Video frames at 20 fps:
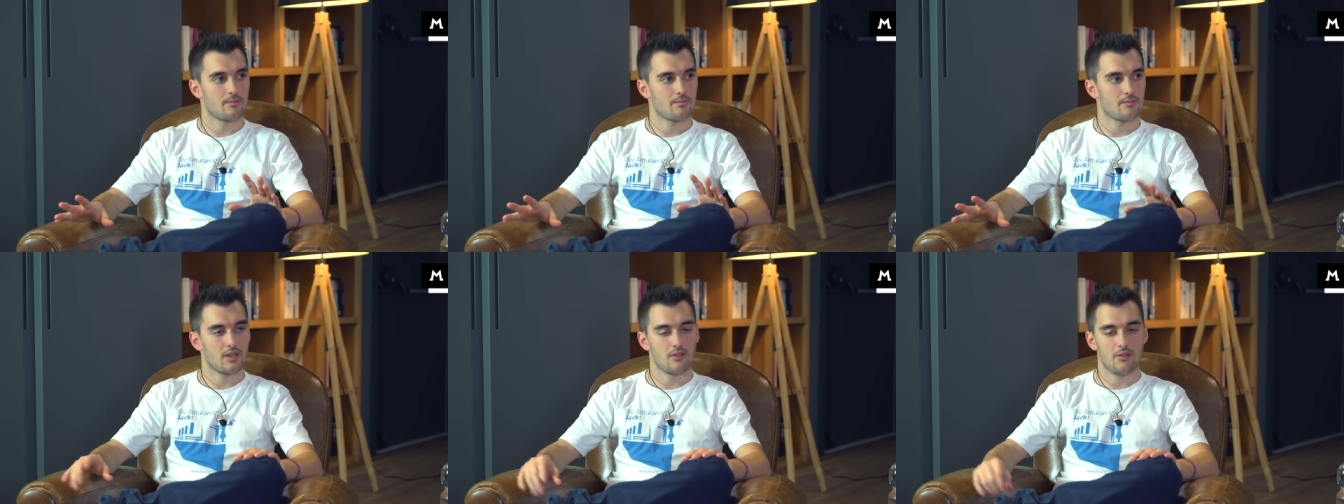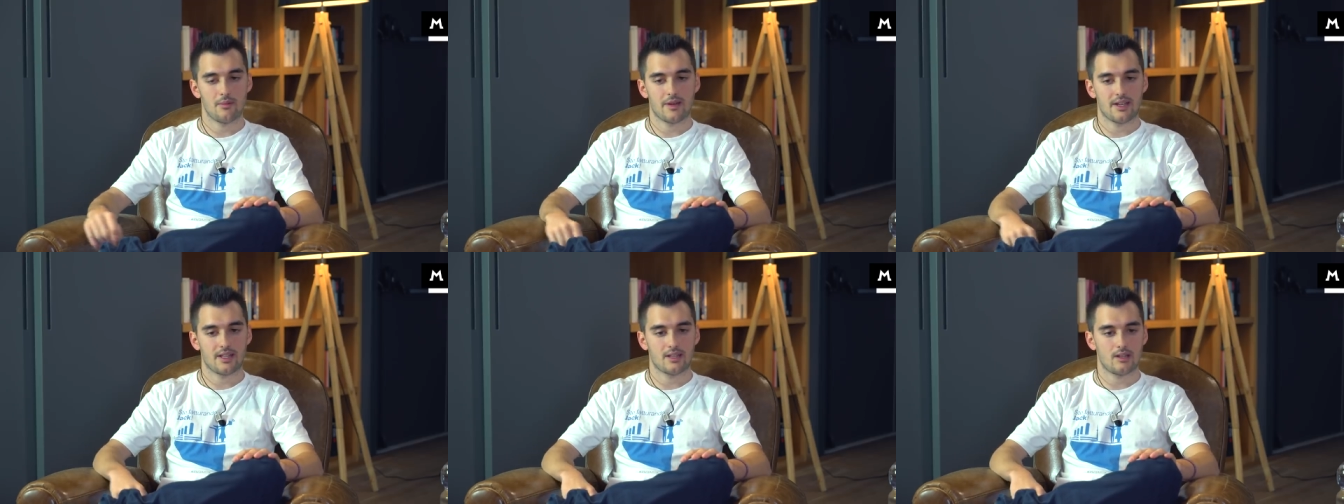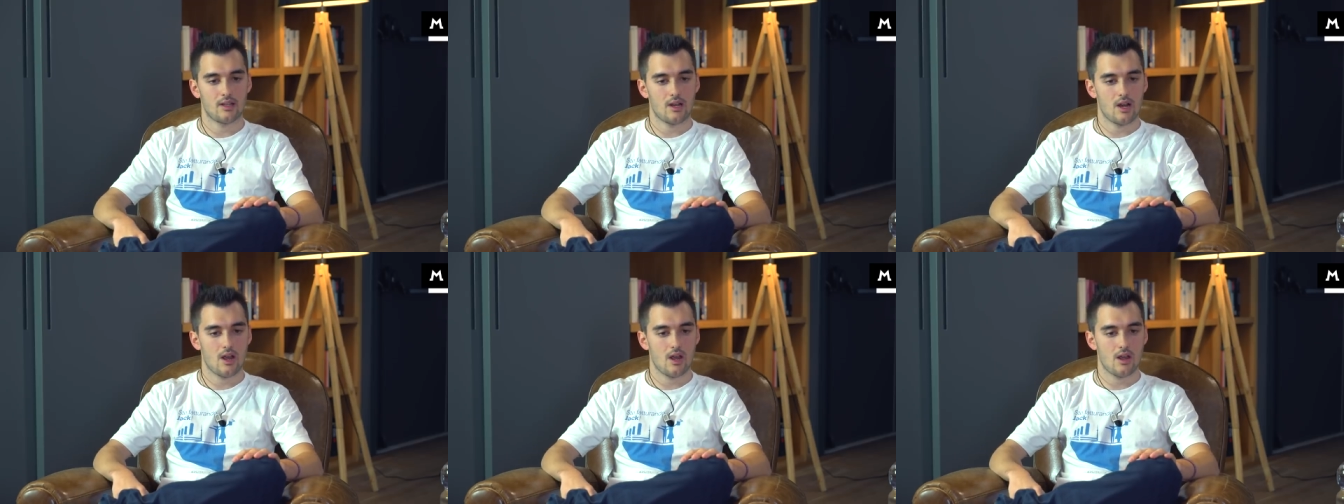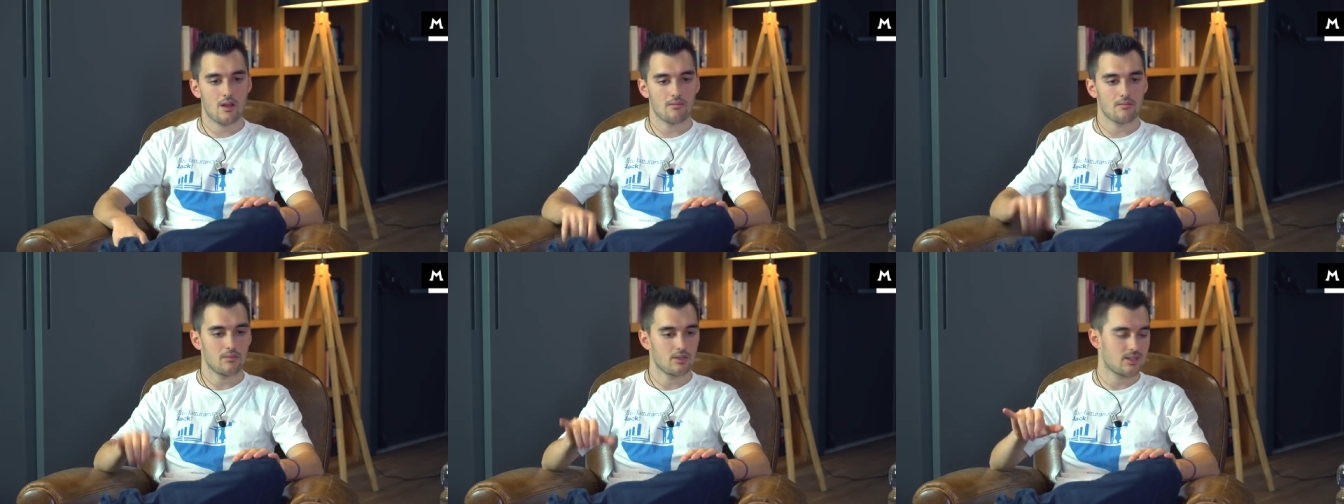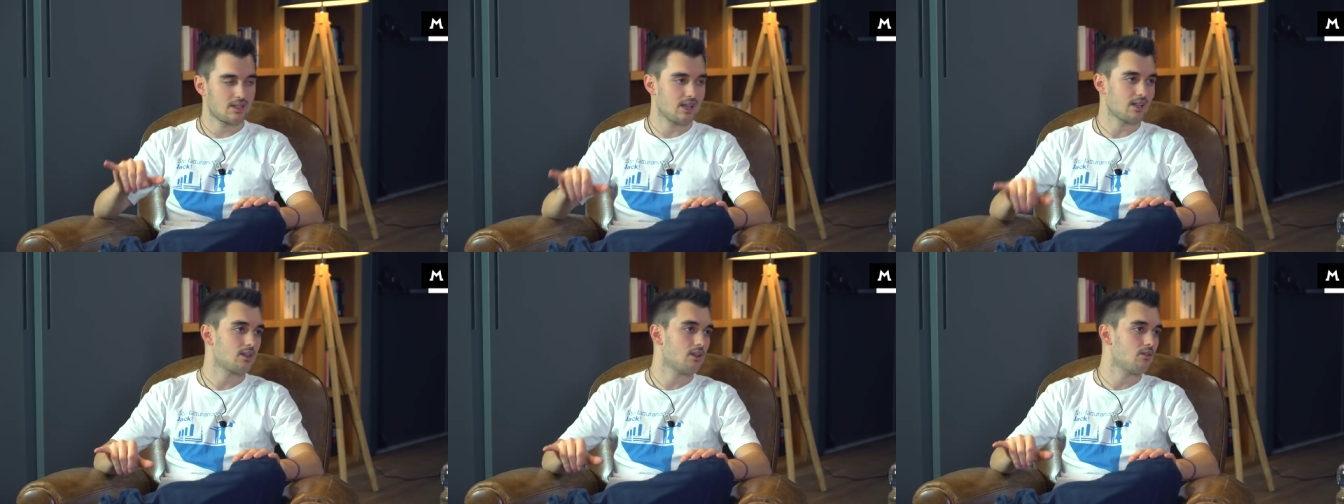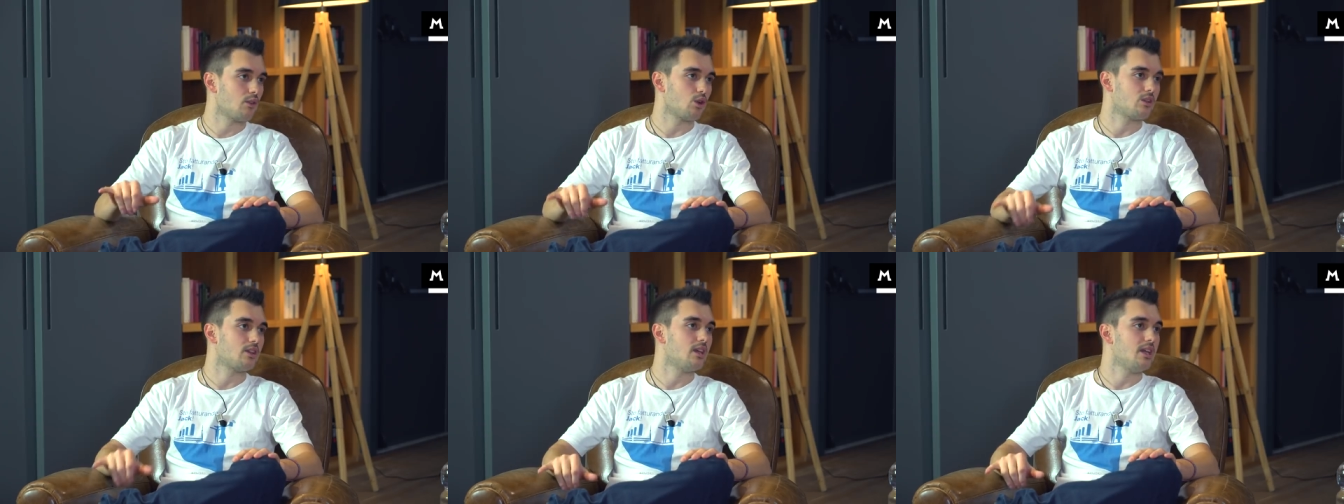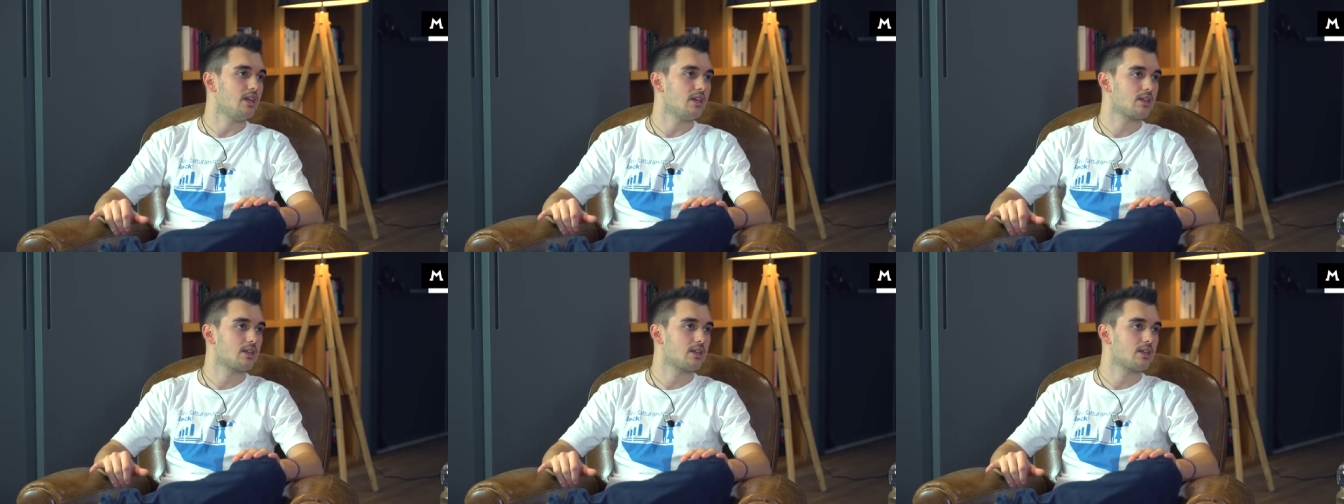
Devi mettere 7 volte